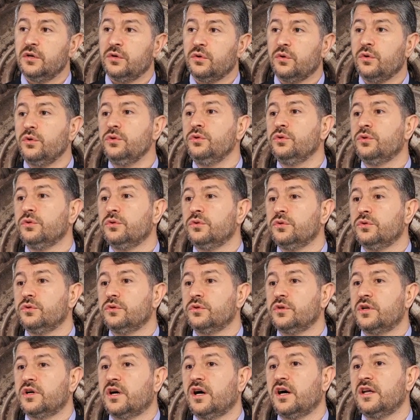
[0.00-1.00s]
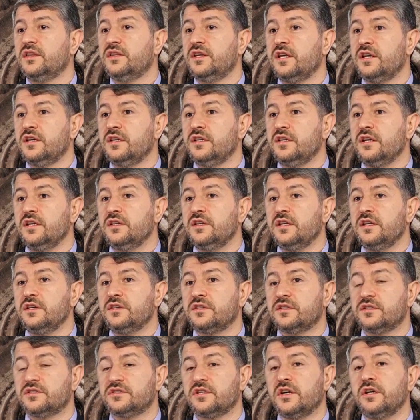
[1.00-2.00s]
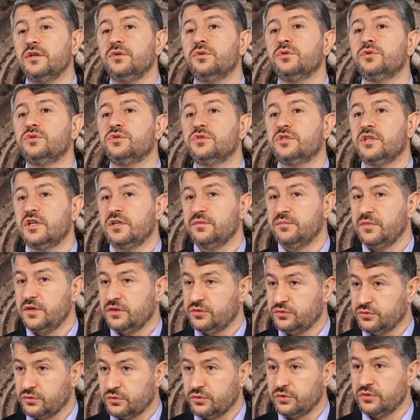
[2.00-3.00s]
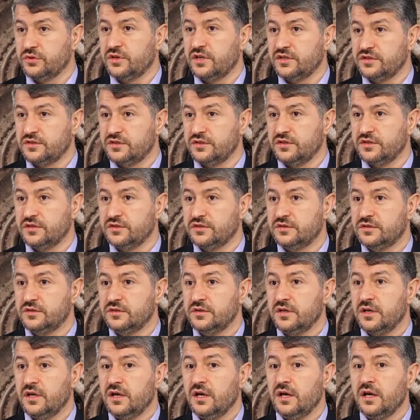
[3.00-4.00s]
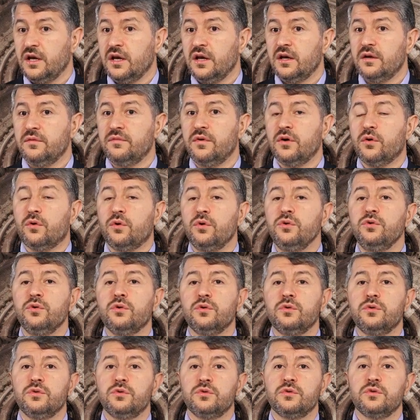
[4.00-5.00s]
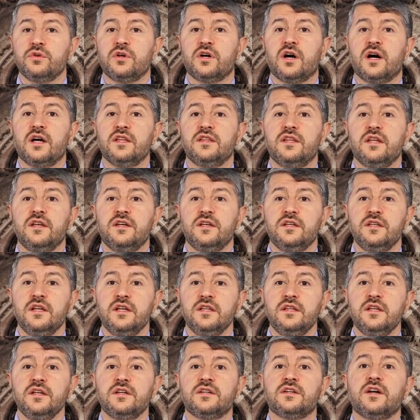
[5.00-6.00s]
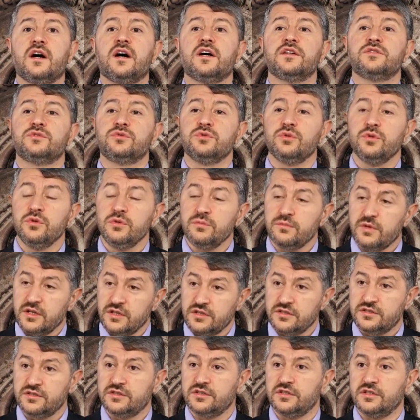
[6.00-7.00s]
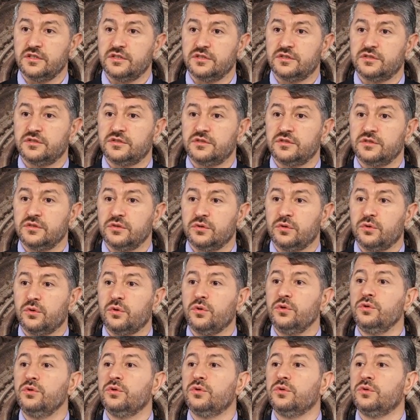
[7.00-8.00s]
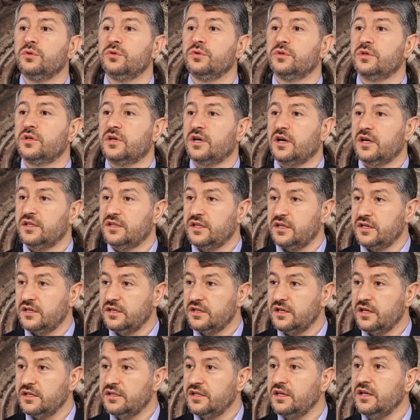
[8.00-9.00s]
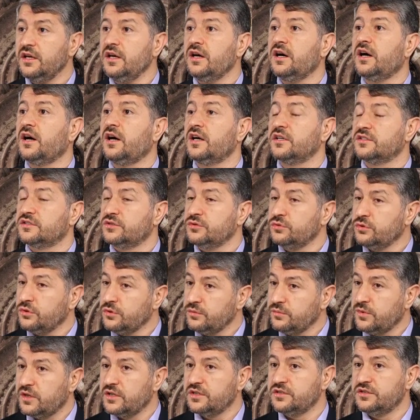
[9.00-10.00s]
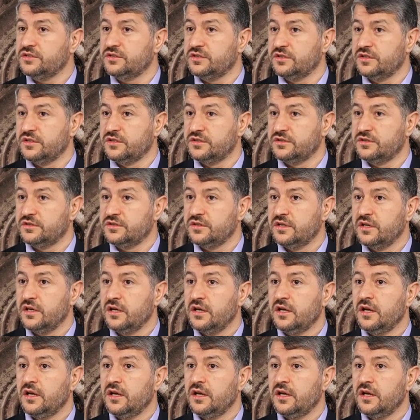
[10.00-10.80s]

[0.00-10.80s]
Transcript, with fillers: o yolun kaderine de rıza göstermek zorundasınız ve o yolun kaderine de razı olmalısınız. O yolun kaderine de hazır olmalısınız.